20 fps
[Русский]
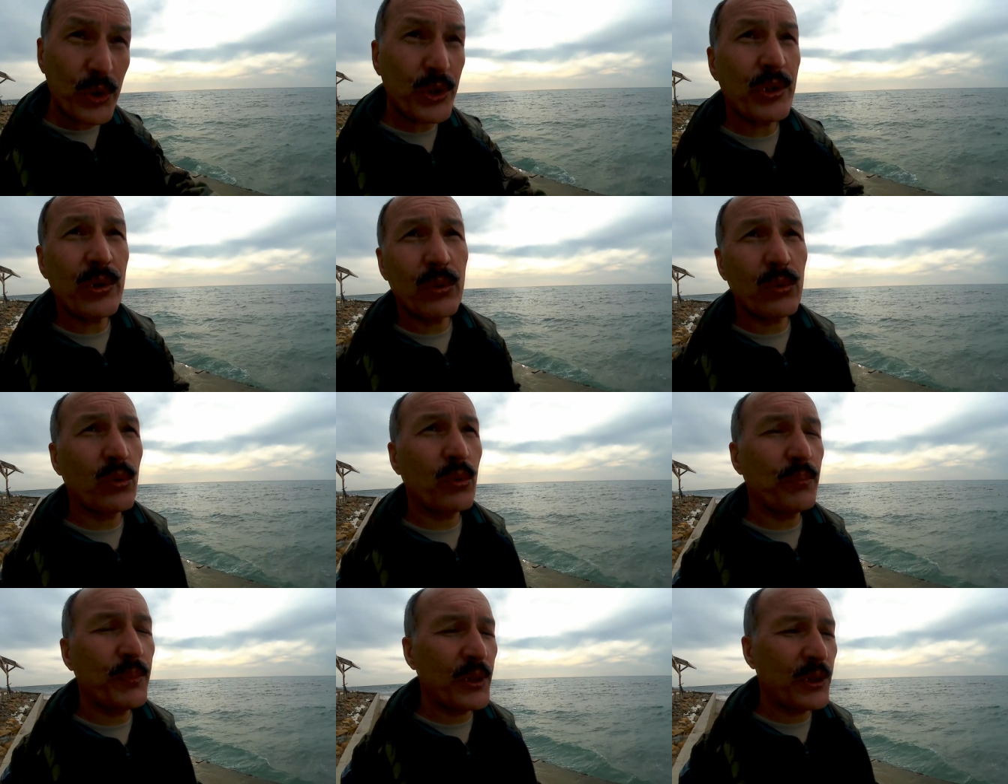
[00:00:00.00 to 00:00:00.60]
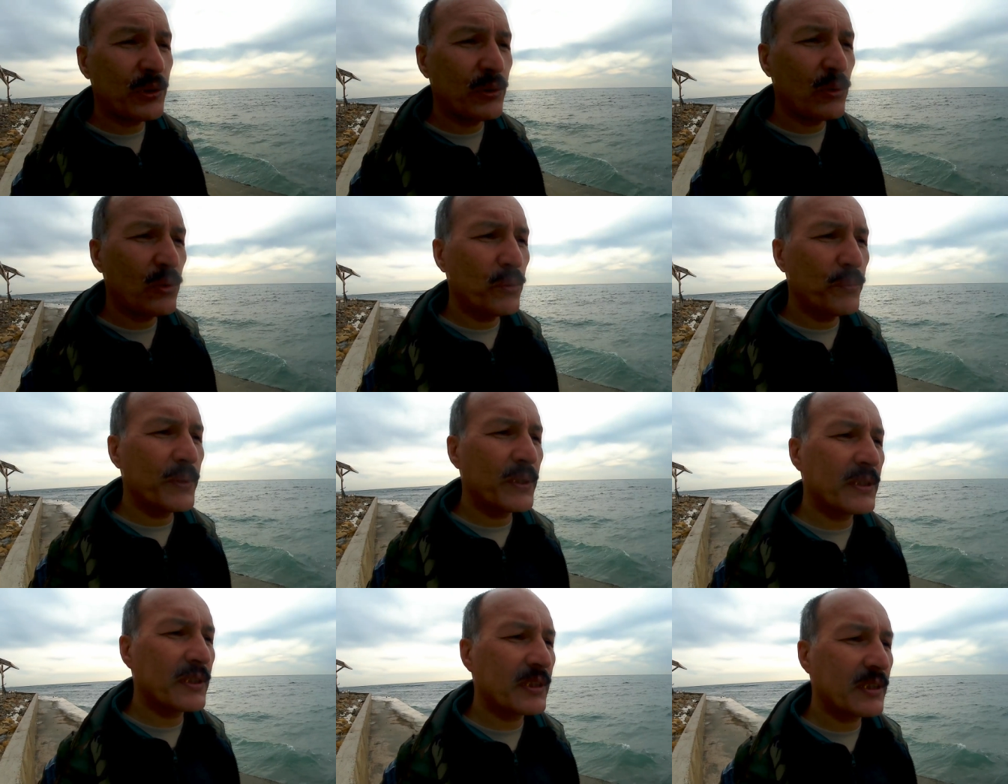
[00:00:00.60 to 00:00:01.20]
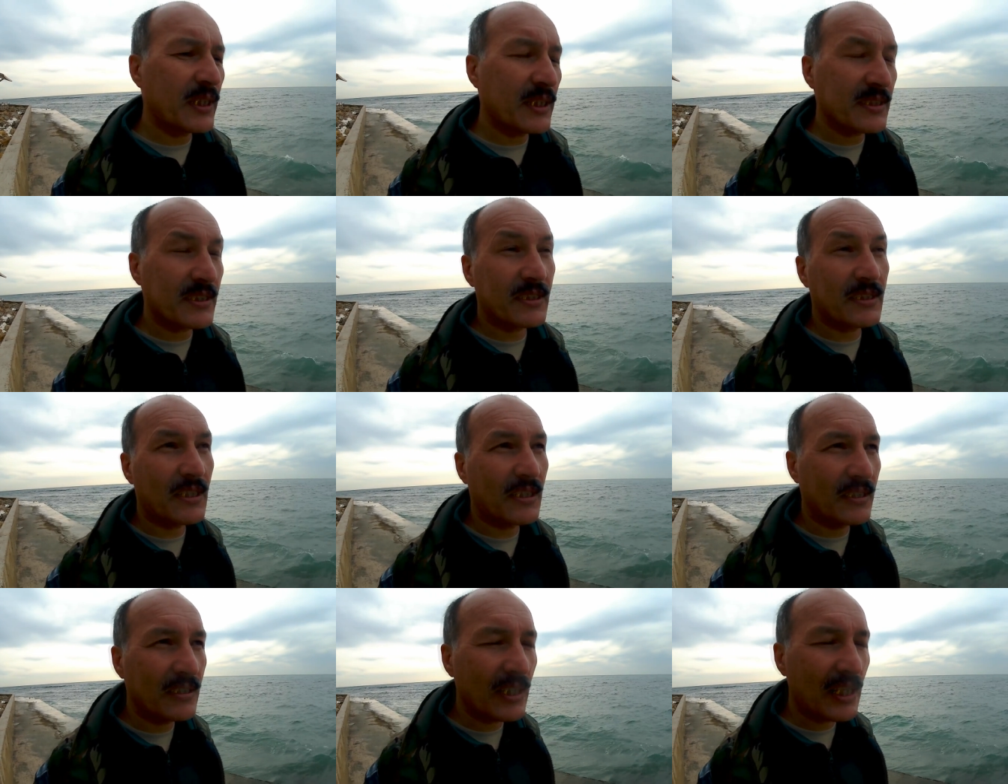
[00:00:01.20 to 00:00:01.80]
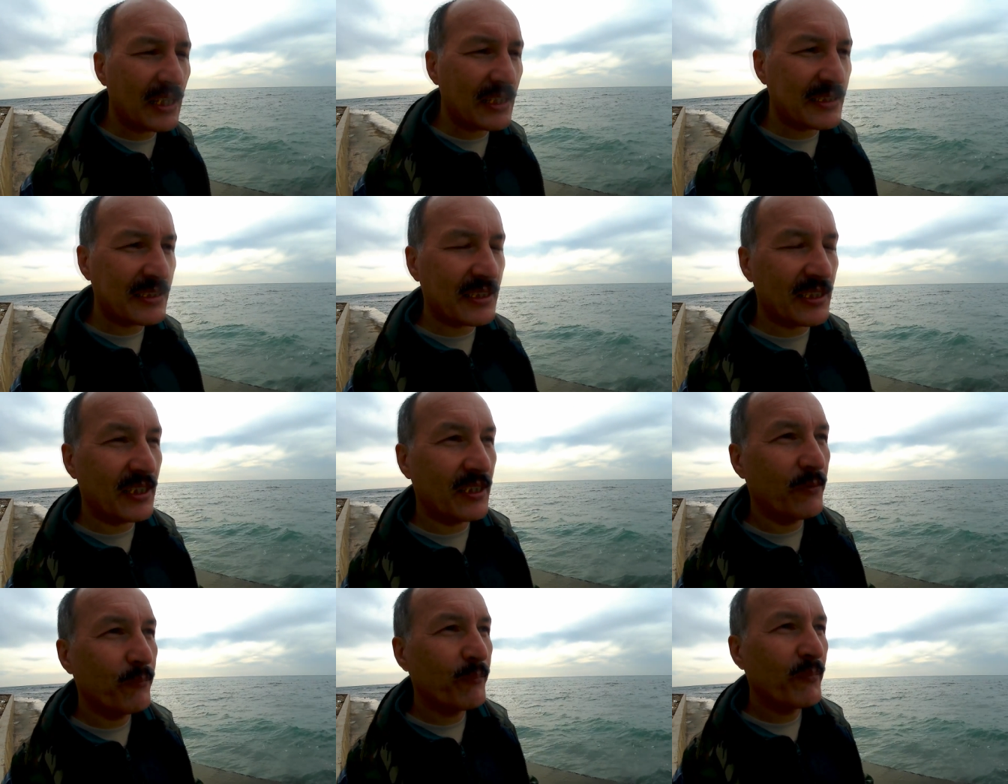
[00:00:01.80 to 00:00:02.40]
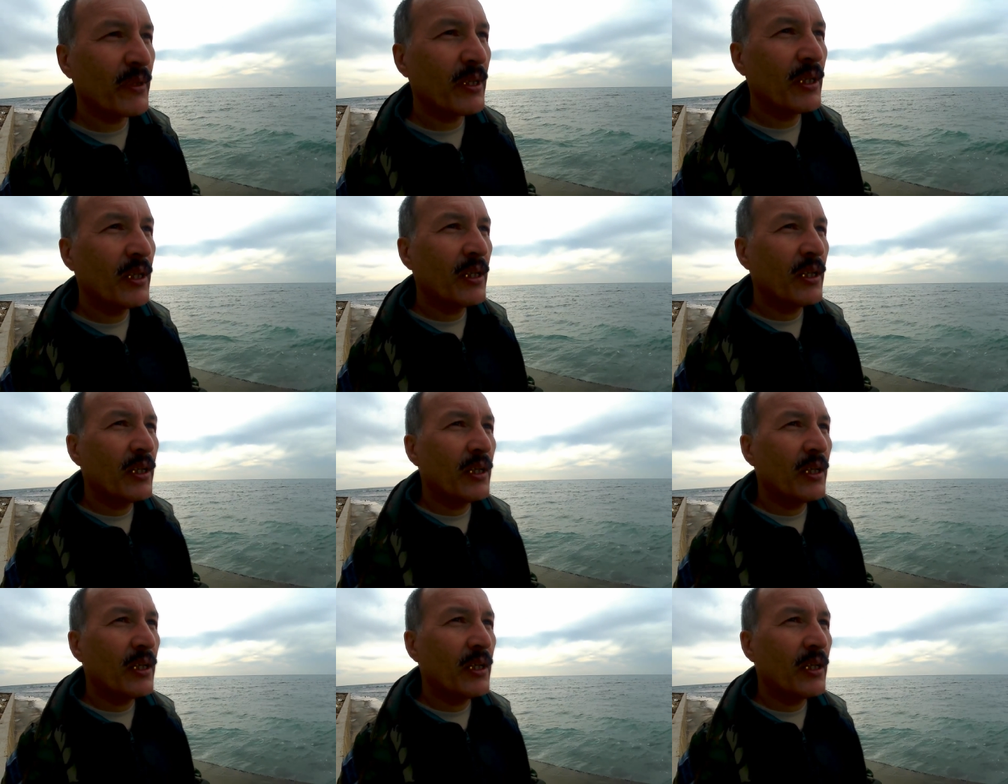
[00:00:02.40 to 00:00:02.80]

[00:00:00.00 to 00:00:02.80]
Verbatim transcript: Очень эту песню любит Стас Садальский.